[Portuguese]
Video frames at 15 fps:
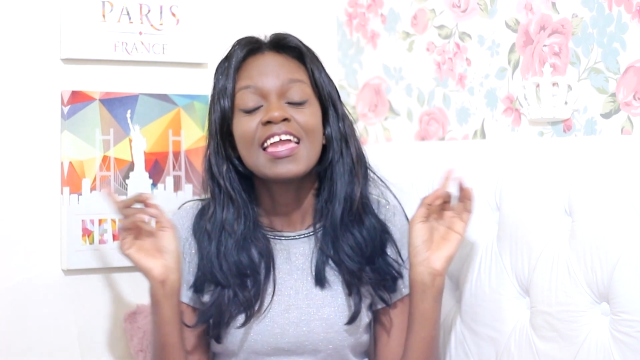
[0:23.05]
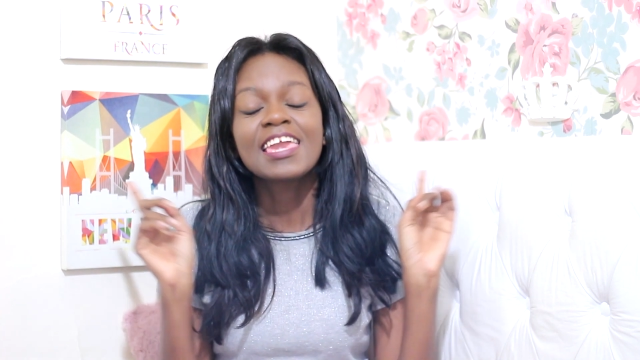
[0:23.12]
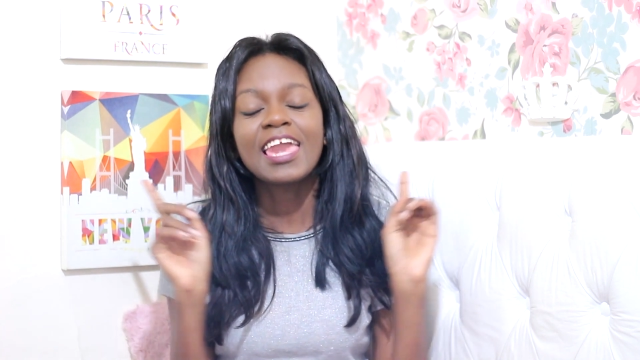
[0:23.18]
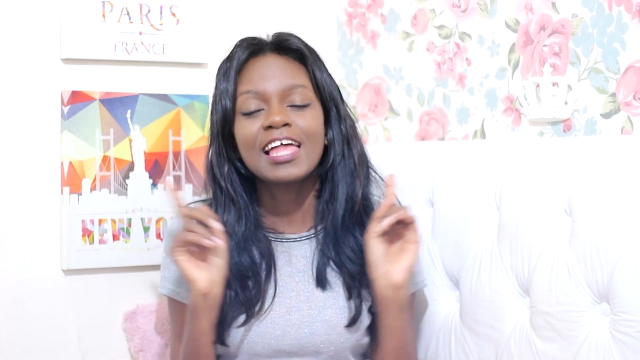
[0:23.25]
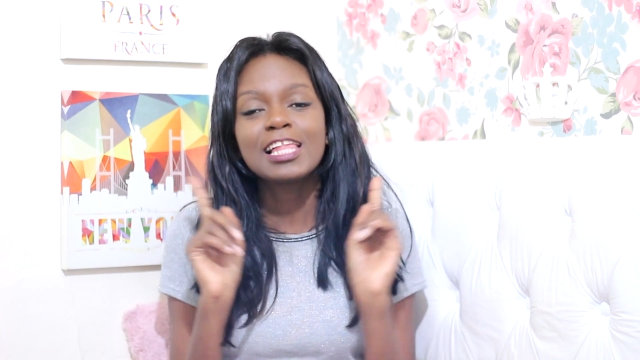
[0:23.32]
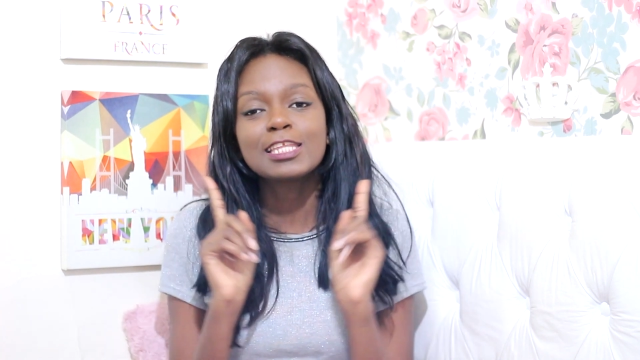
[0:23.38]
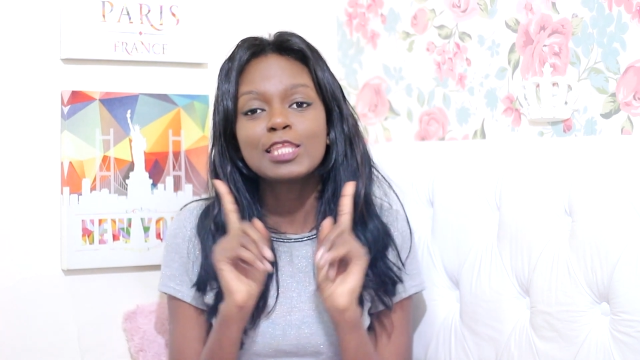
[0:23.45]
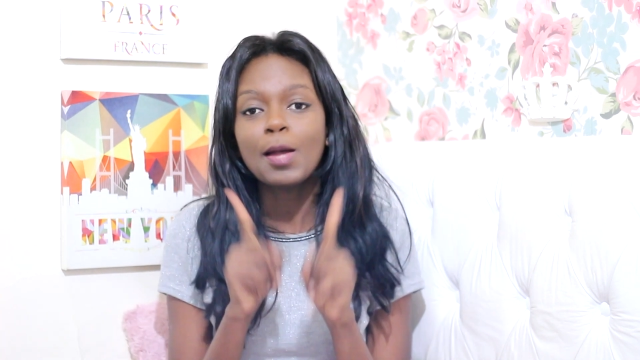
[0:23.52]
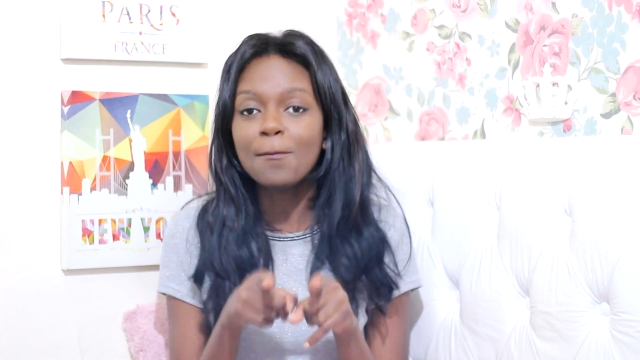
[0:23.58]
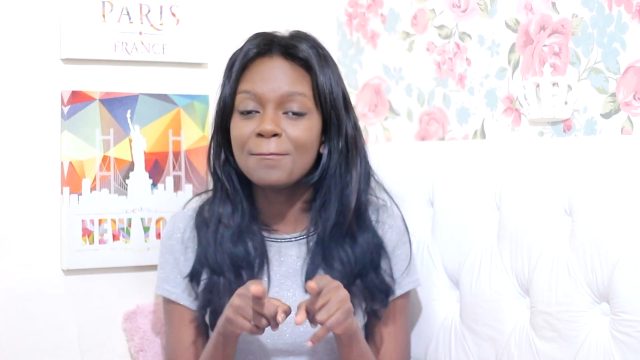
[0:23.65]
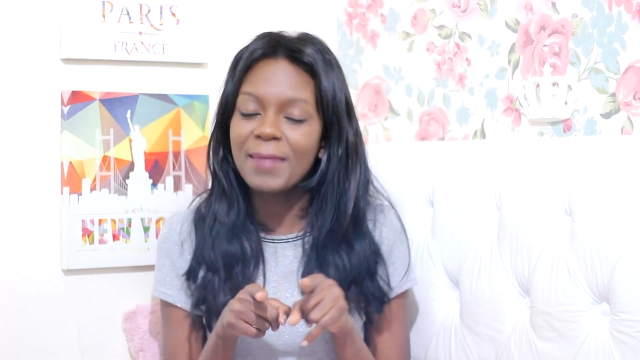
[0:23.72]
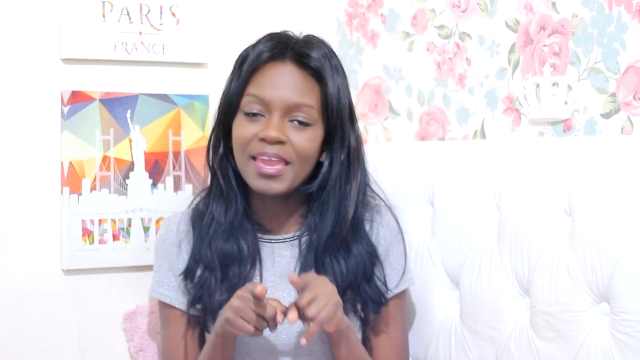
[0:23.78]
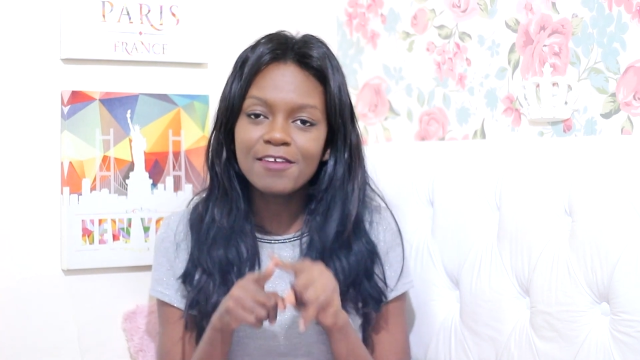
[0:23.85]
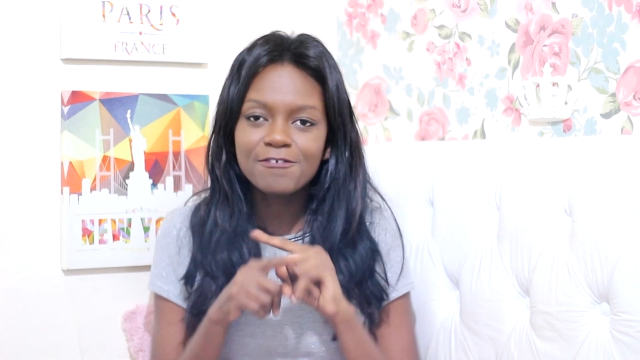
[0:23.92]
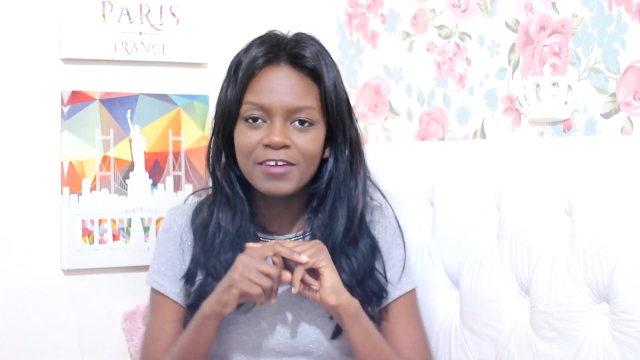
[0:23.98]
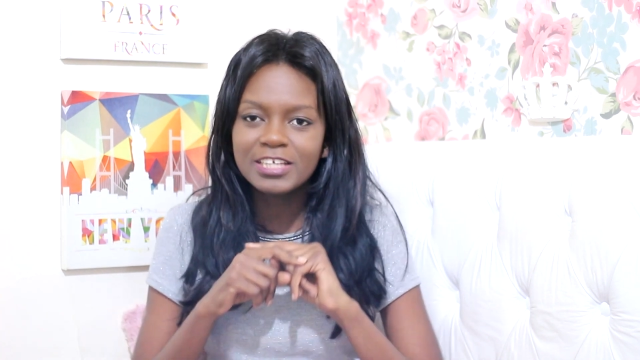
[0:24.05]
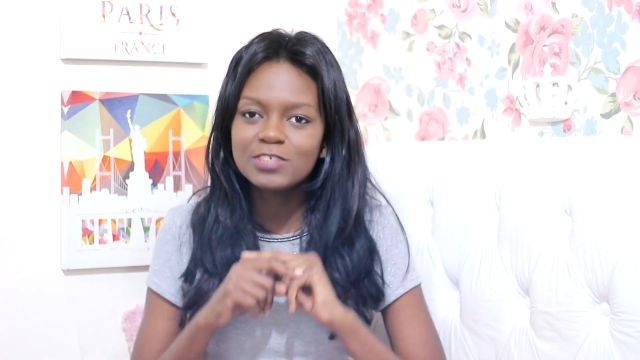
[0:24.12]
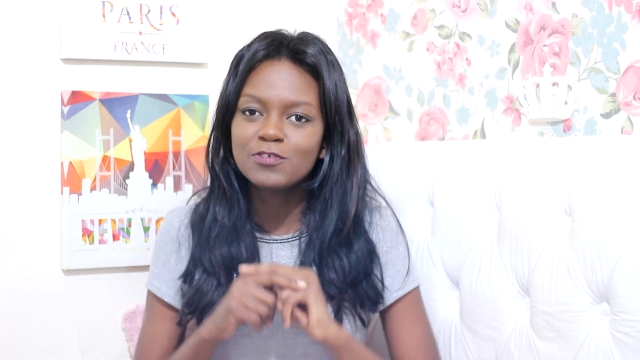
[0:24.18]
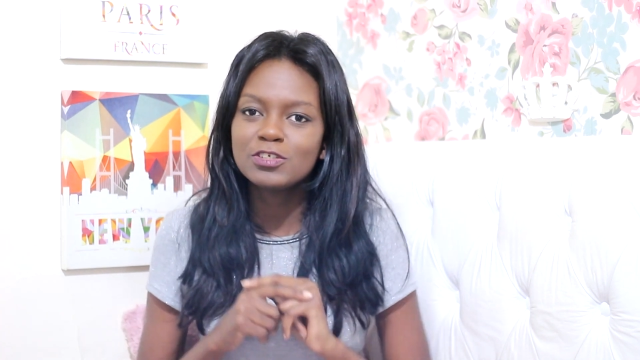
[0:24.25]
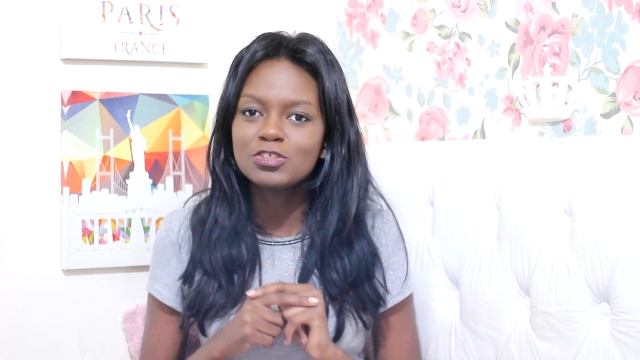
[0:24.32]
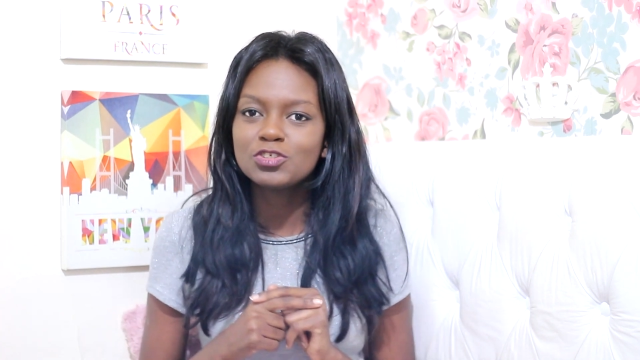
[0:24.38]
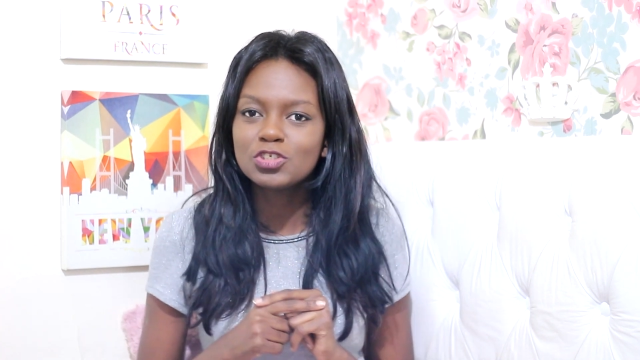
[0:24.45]
que ela também fez
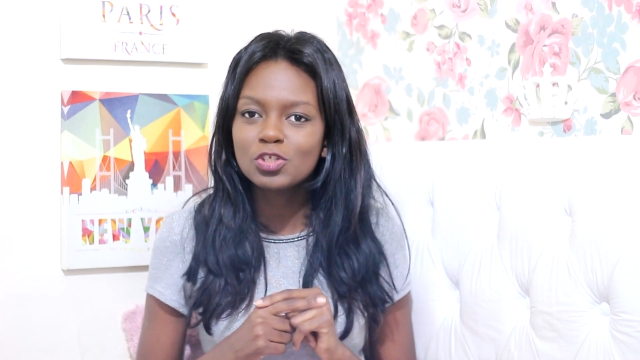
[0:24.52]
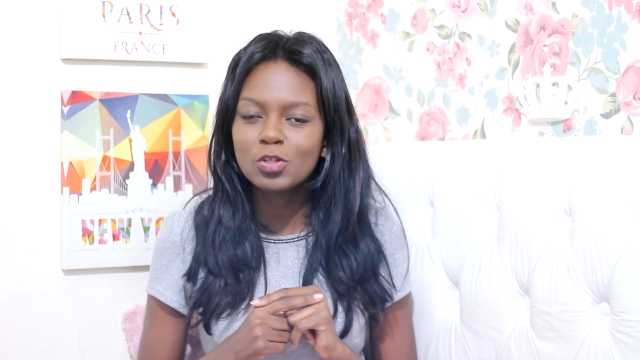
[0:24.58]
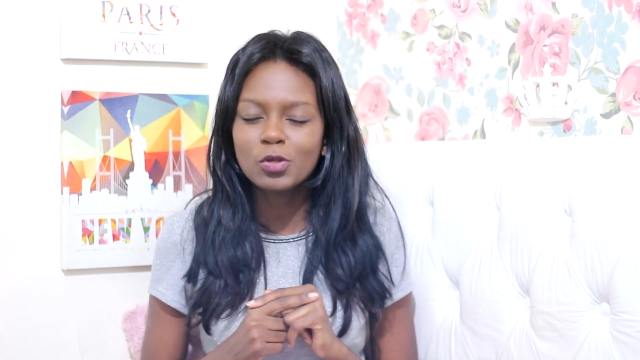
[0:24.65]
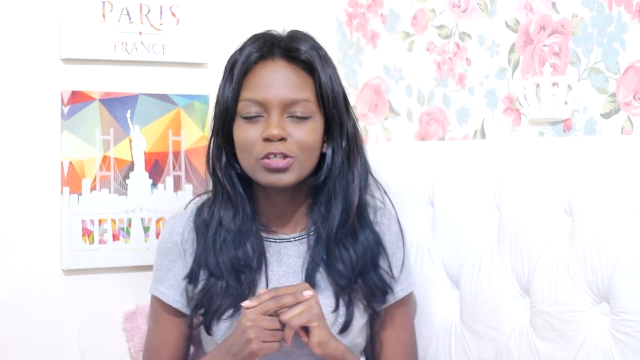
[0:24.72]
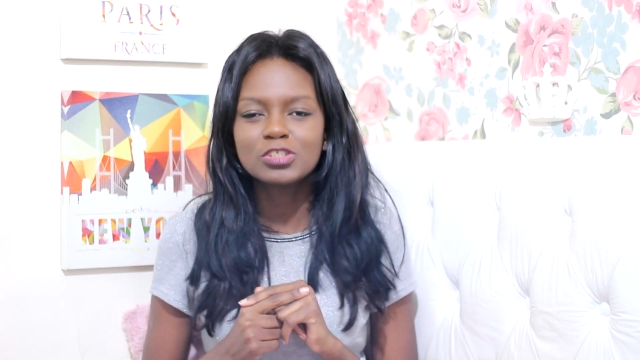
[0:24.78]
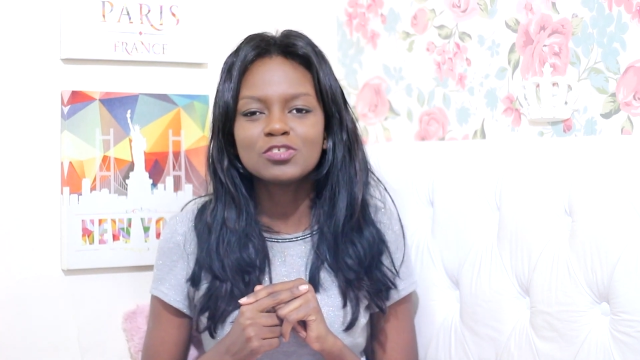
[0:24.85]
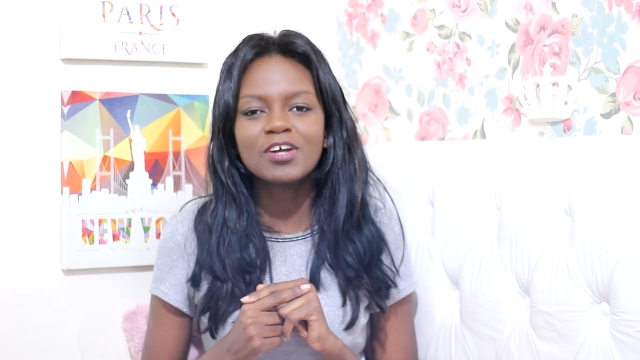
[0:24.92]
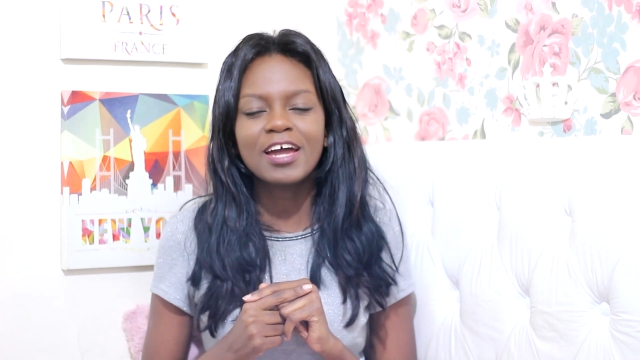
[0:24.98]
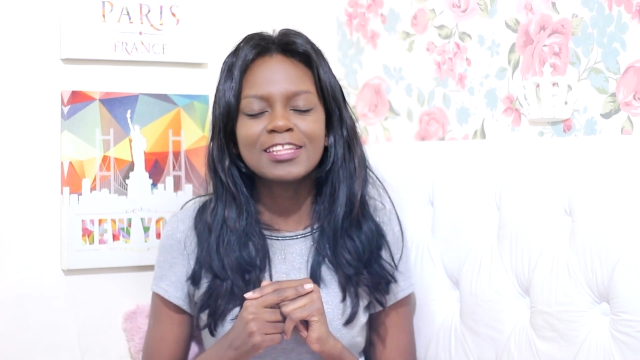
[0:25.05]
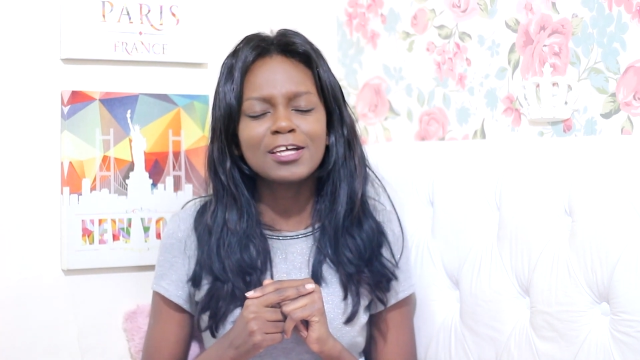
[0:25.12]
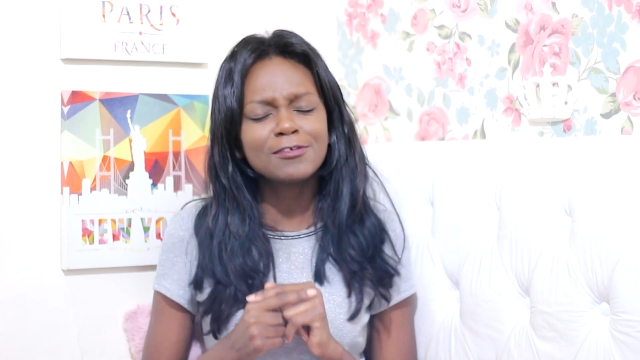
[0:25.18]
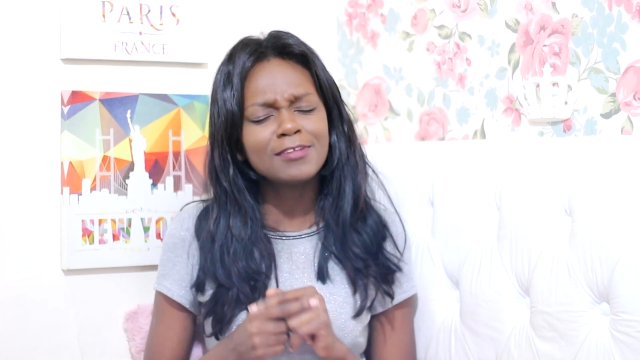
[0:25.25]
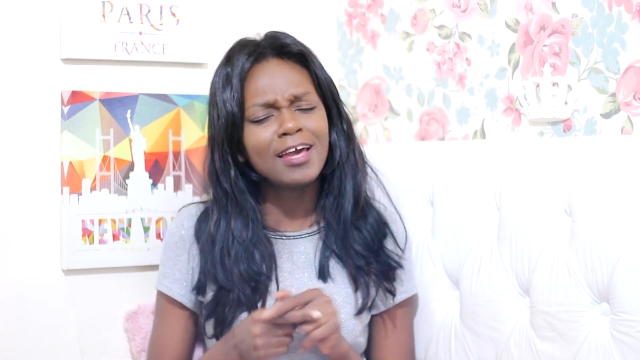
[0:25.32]
vídeo de truques no canal